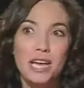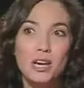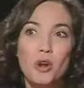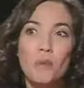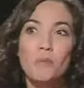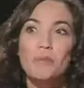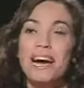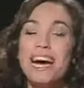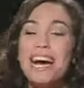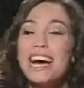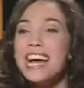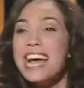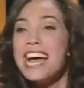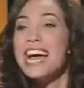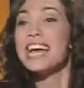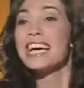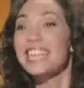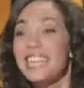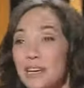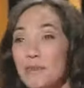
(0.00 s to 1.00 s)
de ropa,
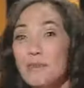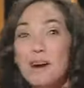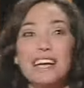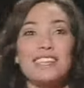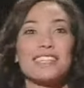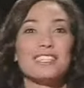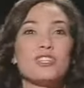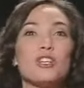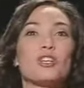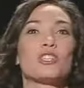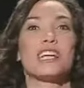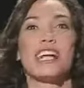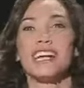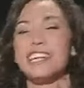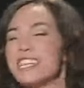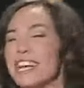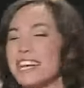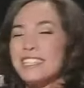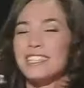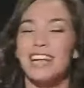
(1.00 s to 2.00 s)
ibas, yo
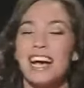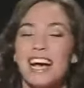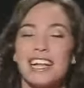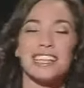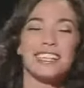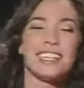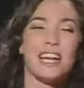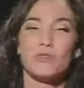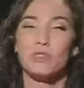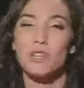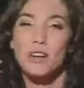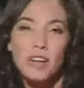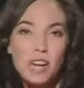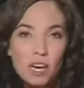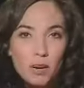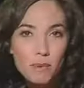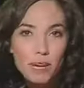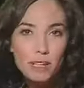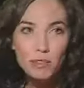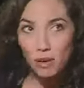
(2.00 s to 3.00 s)
salía, hasta usabas la
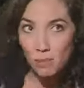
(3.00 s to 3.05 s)
ropa de tu